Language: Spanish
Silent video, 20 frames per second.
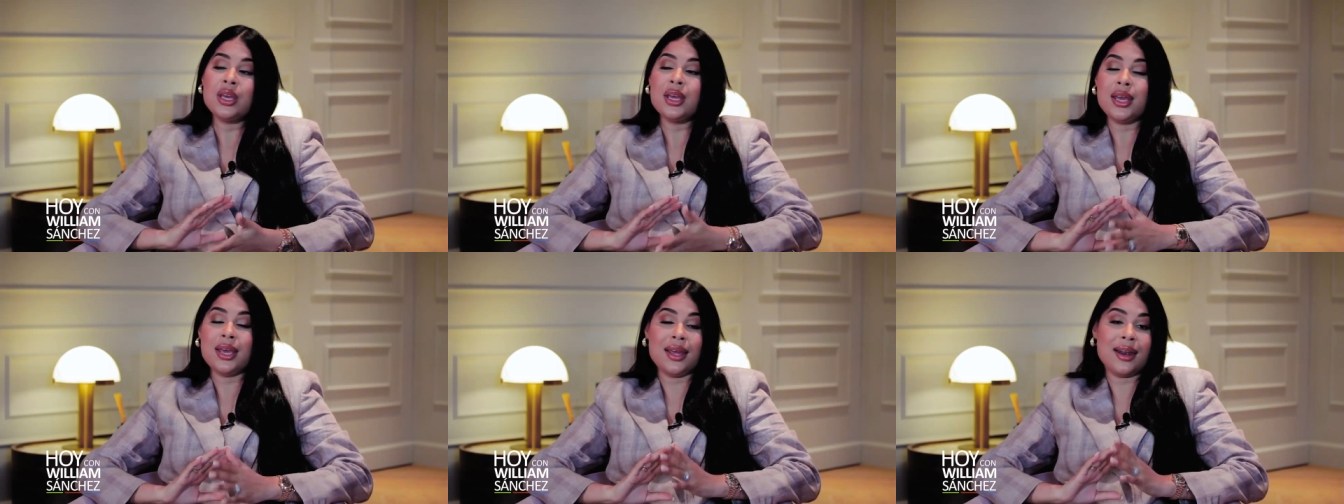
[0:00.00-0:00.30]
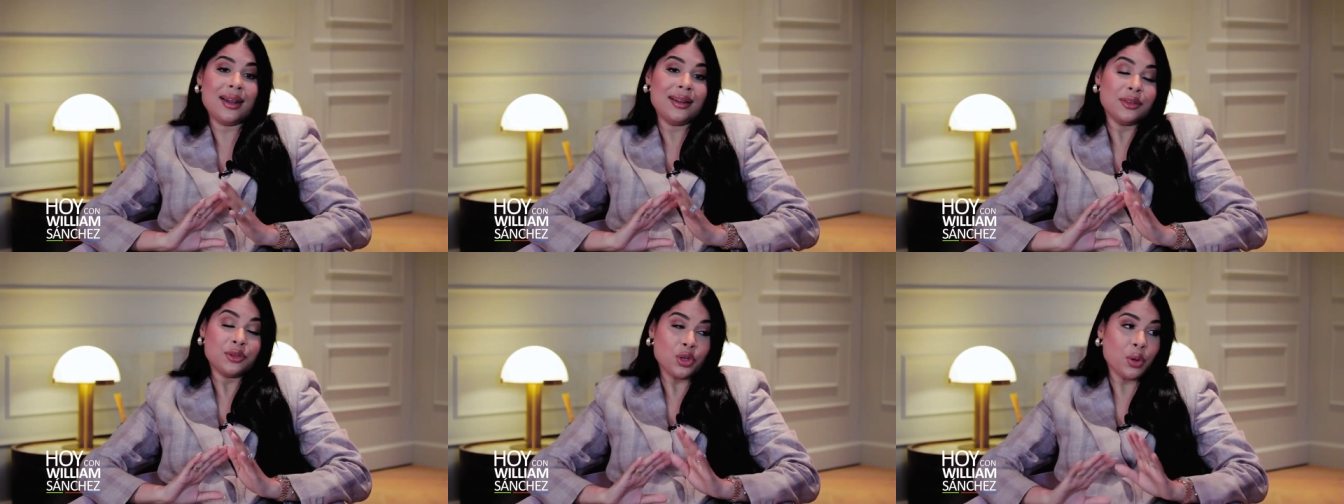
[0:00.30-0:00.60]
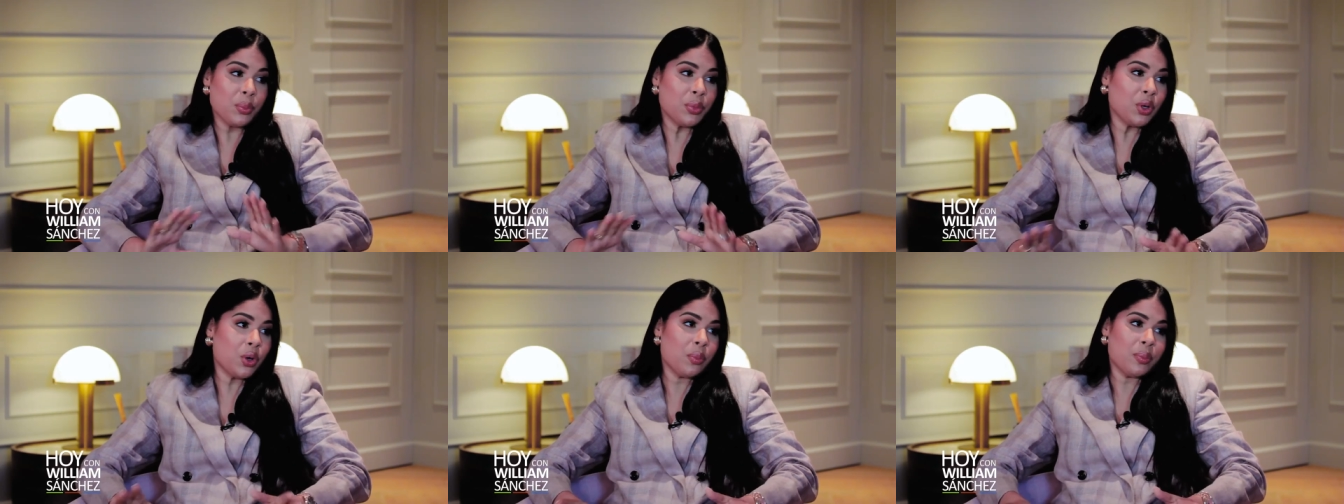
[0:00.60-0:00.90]
era el
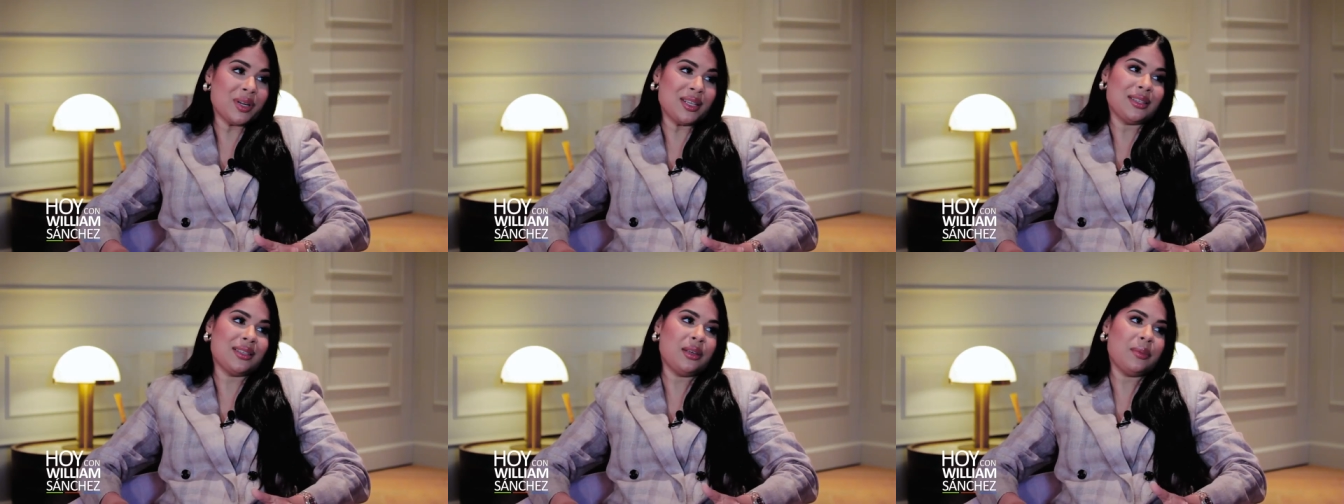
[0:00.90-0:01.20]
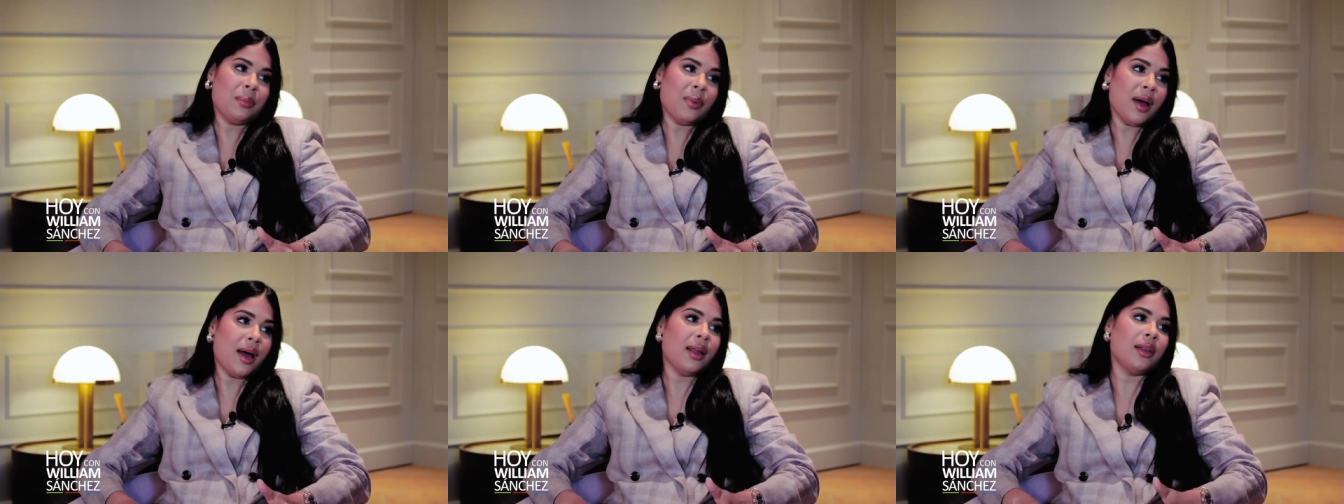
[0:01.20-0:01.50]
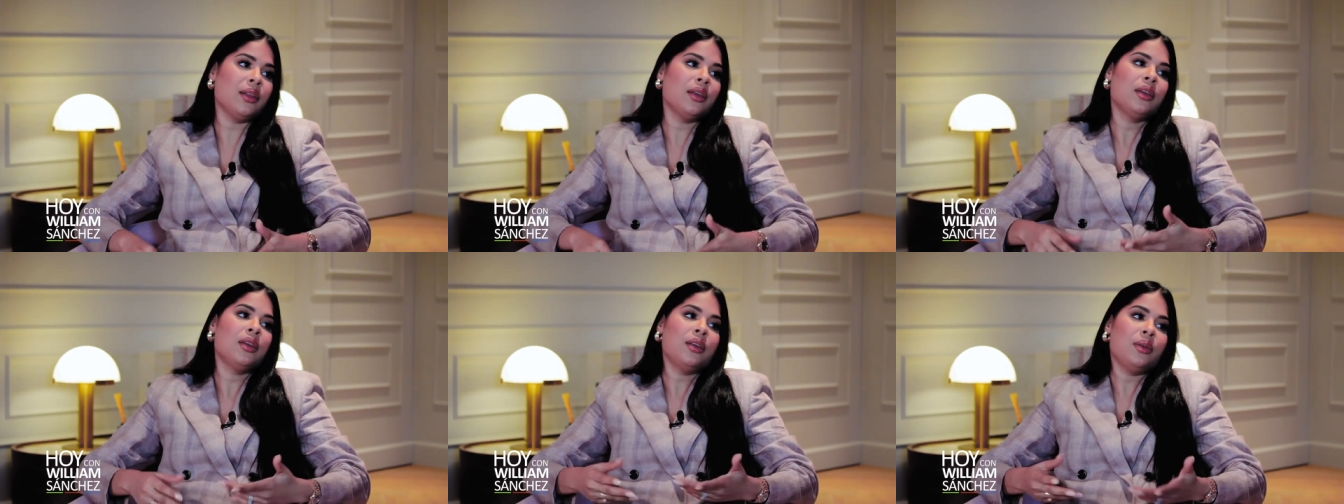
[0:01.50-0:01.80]
tópico principal,
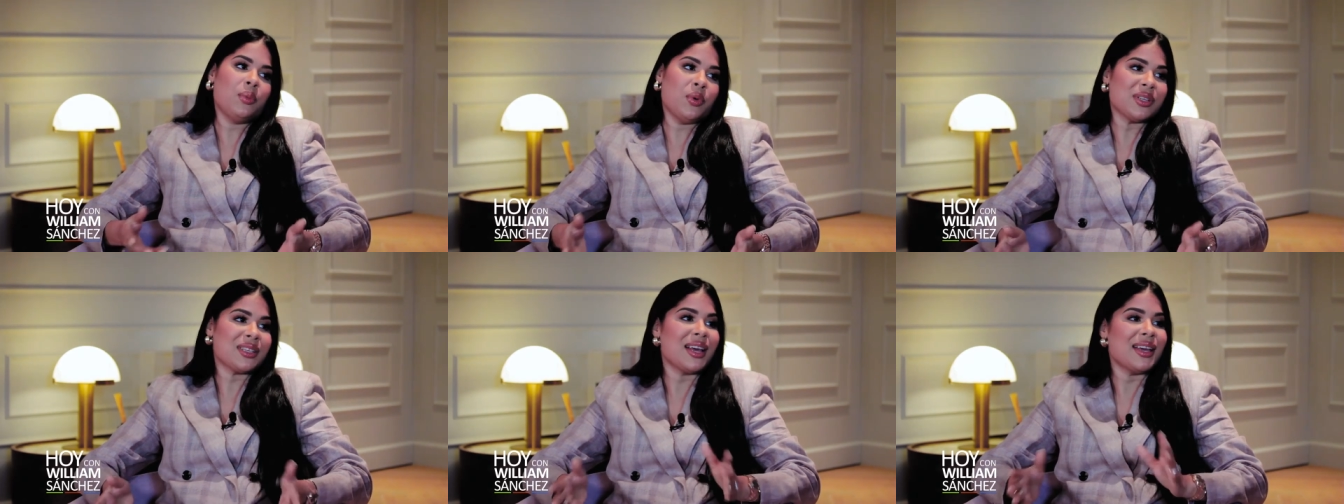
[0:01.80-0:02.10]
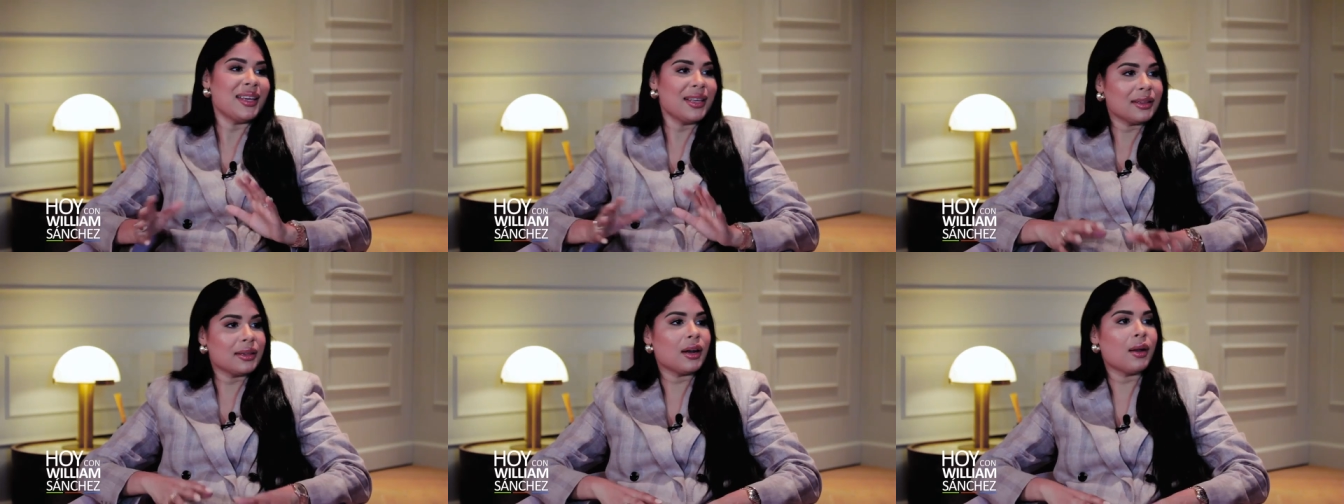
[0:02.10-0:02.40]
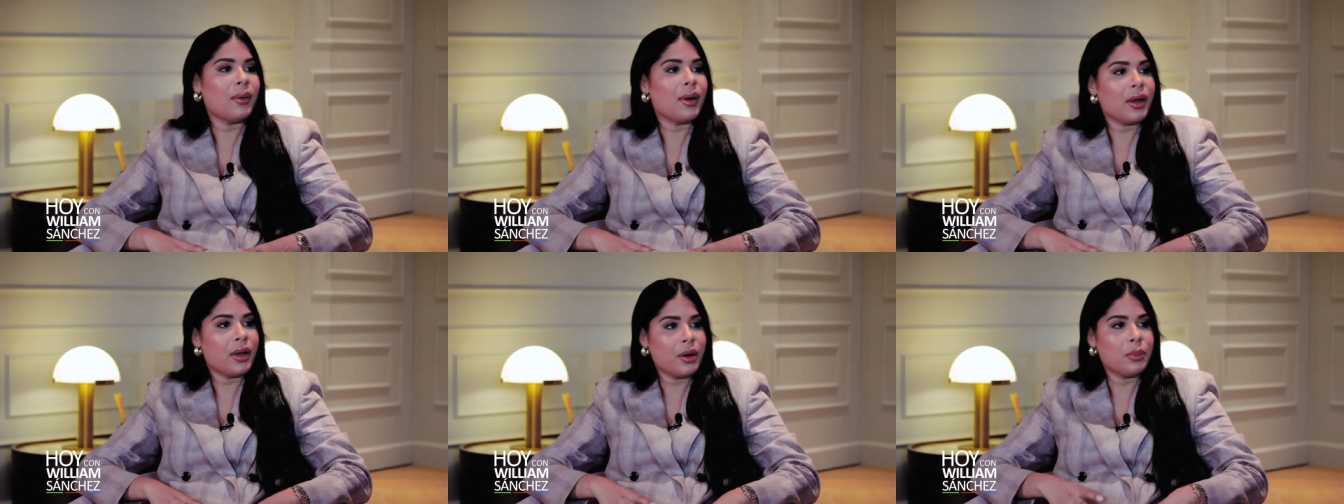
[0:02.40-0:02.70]
pues ahí
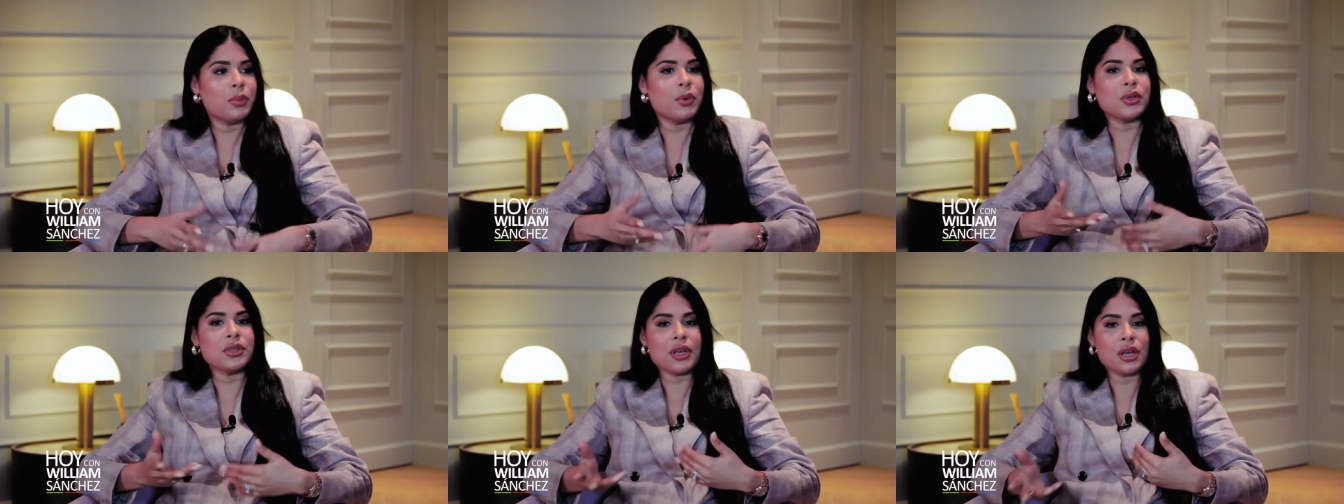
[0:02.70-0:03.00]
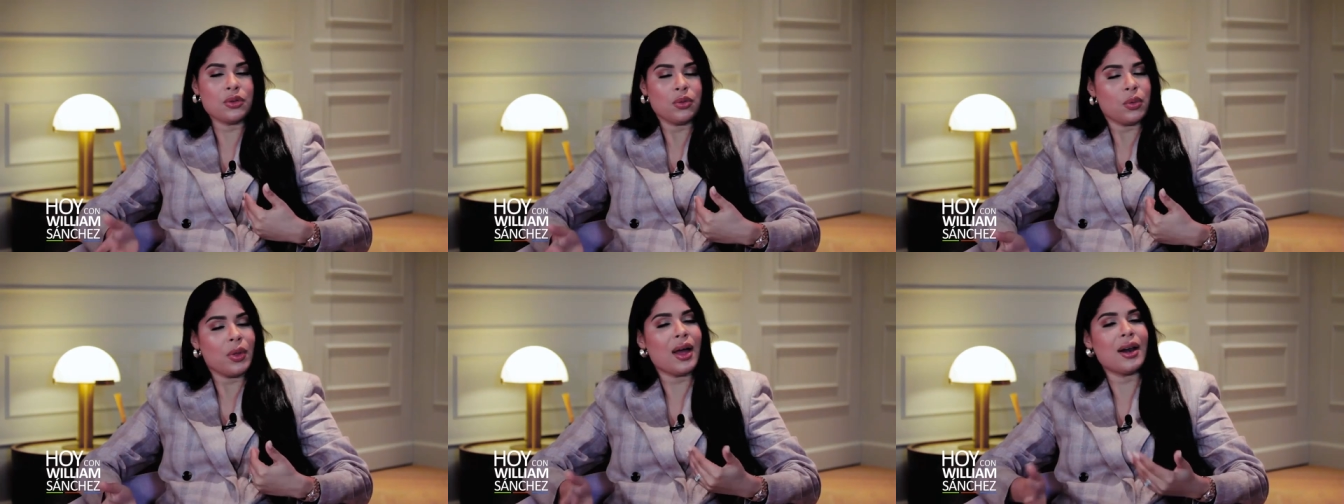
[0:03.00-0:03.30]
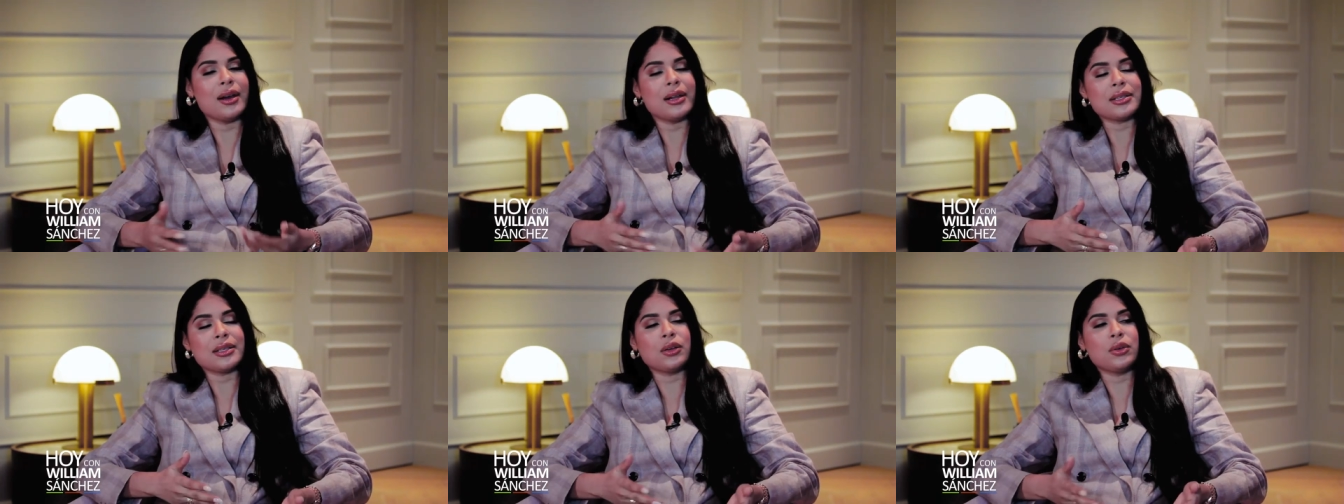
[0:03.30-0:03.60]
entraba HairPlus a
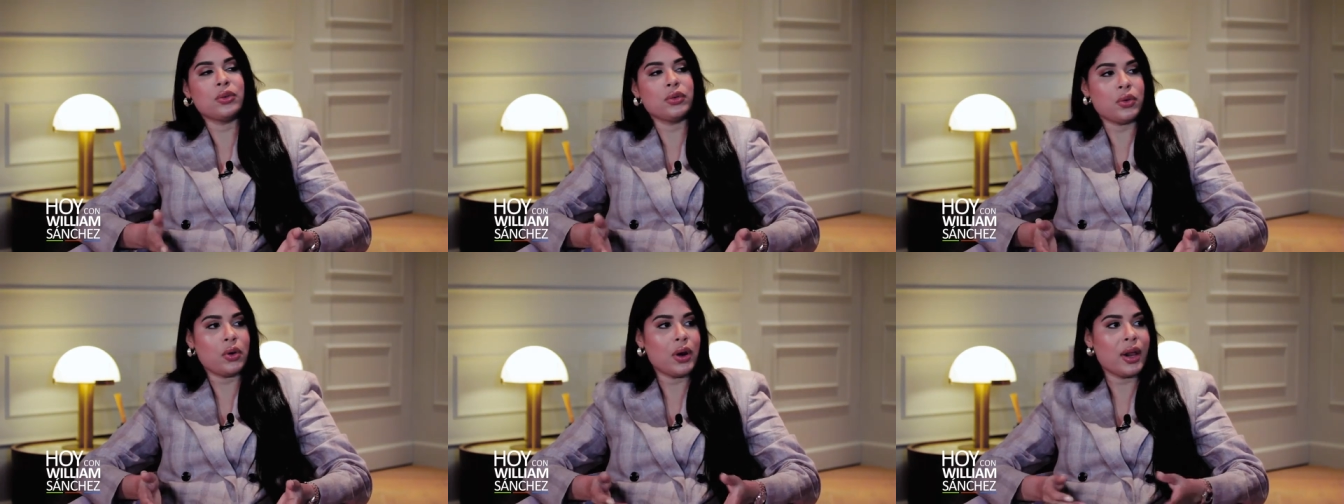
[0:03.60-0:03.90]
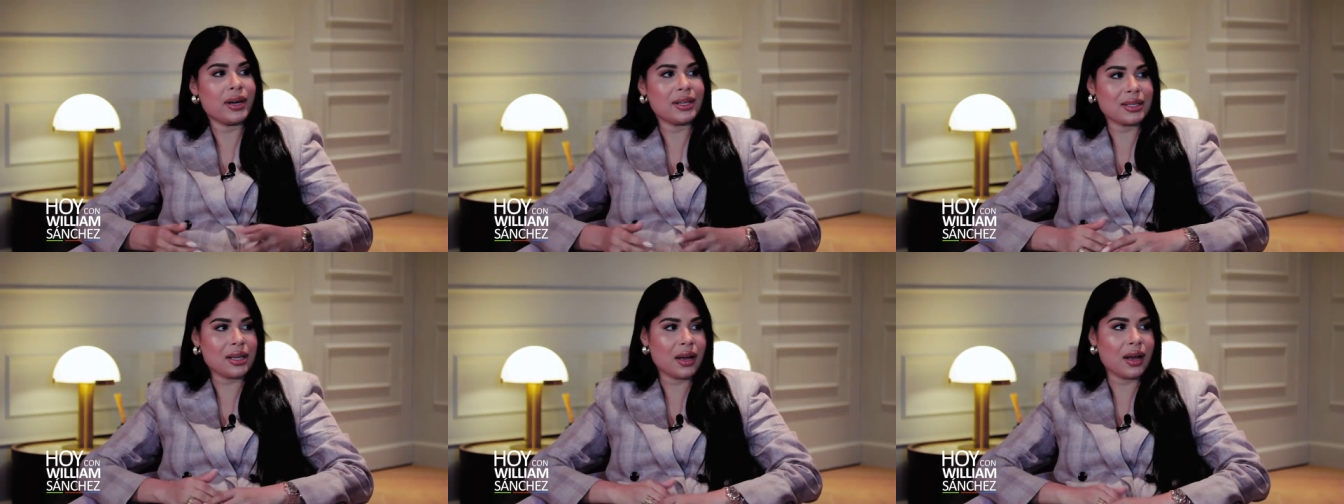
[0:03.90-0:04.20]
ayudarlas a controlar esa